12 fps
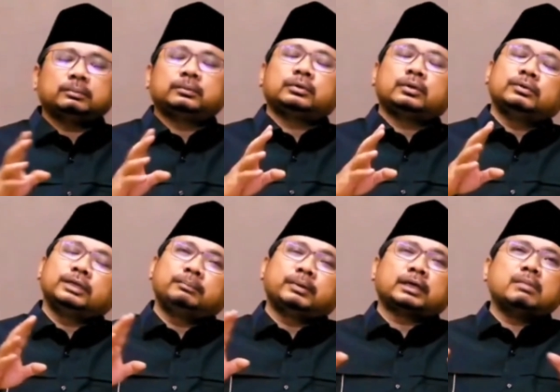
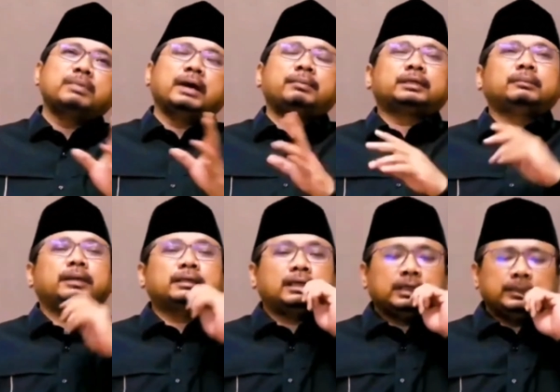kemudian berkembang
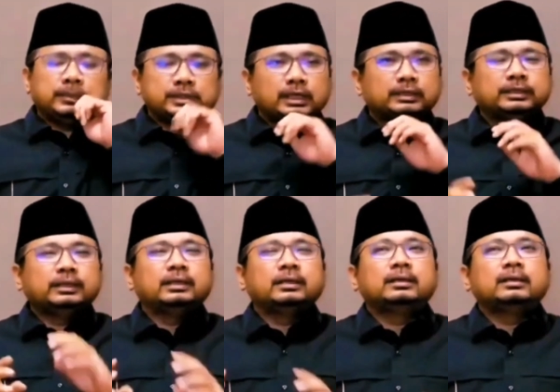perdebatan ini menjadi
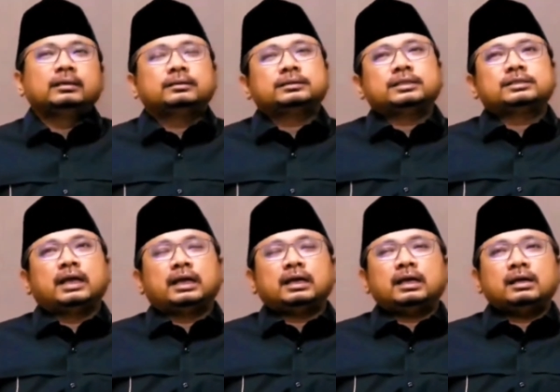
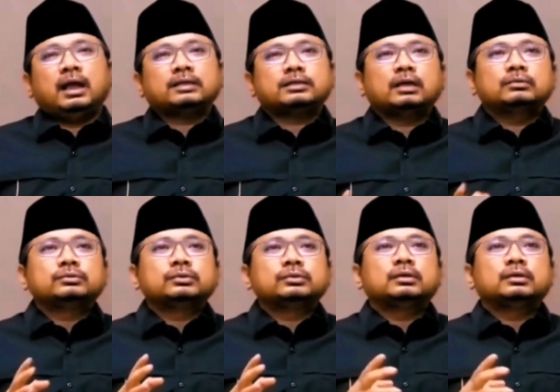sejarah
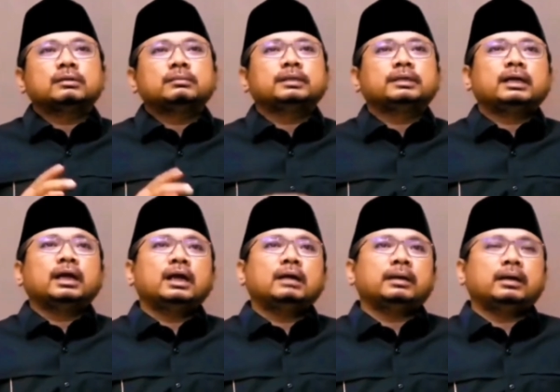asal-usul Kementerian
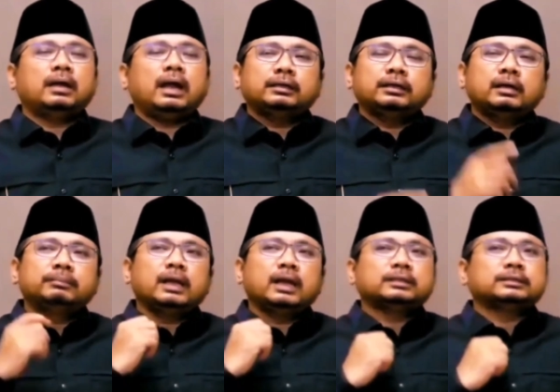Agama. Ada yang
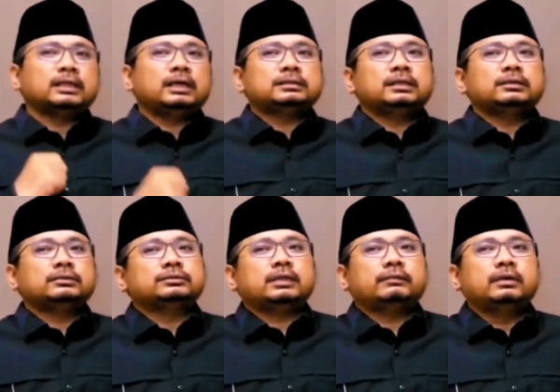bilang nih salah satu
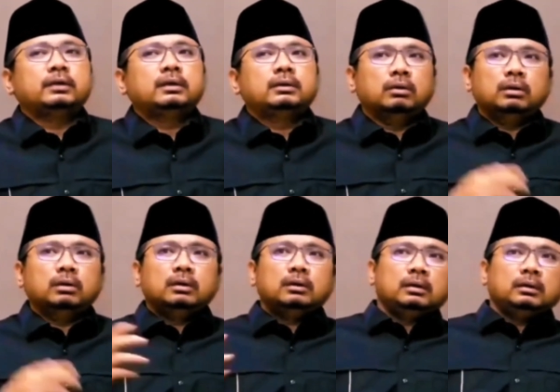staf, loh
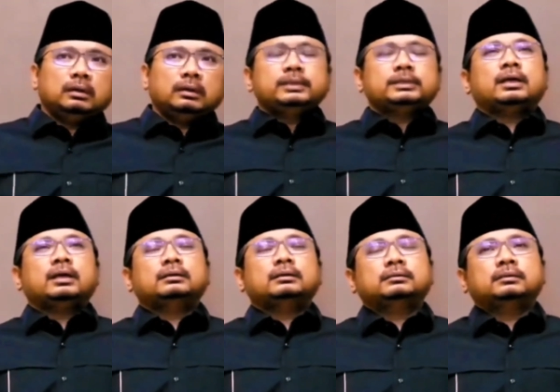nggak
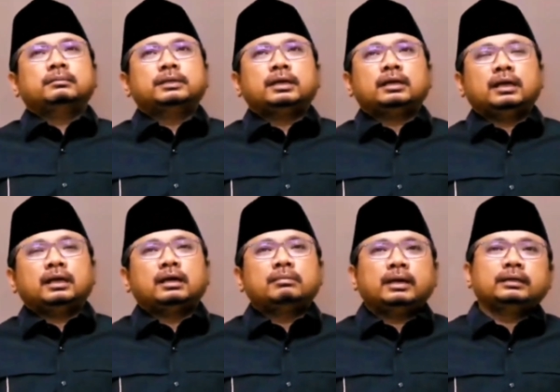bisa. Kementerian
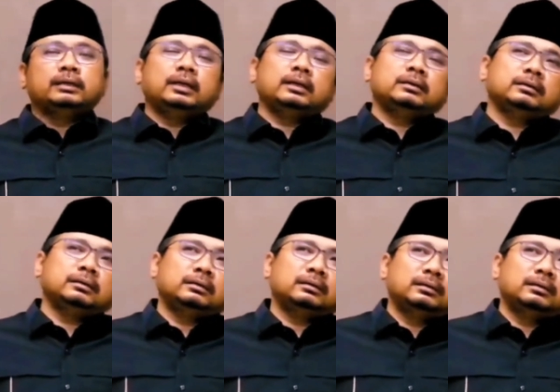Agama ini kan